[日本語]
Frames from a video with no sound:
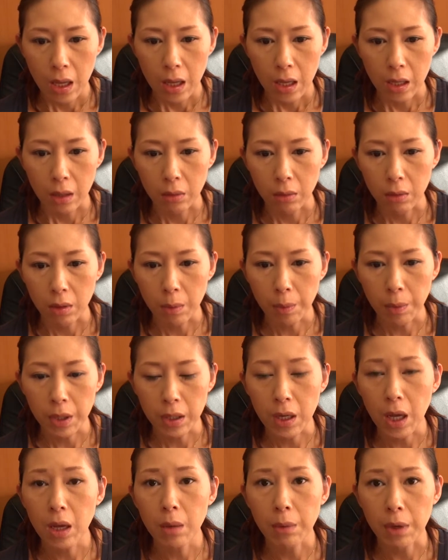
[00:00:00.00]
えっと、やっぱ
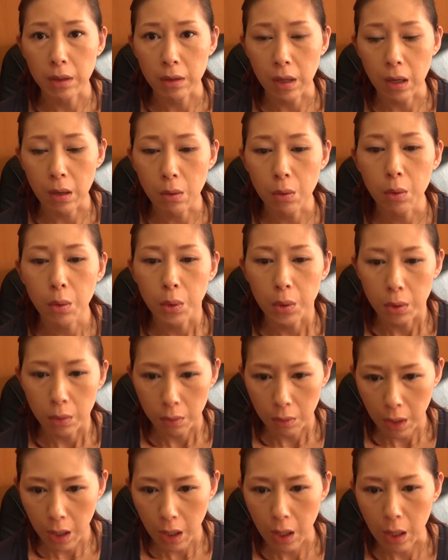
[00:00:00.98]
りライバルが多い
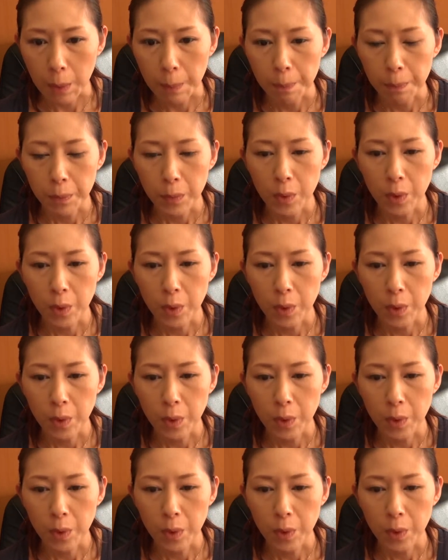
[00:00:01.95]
ので、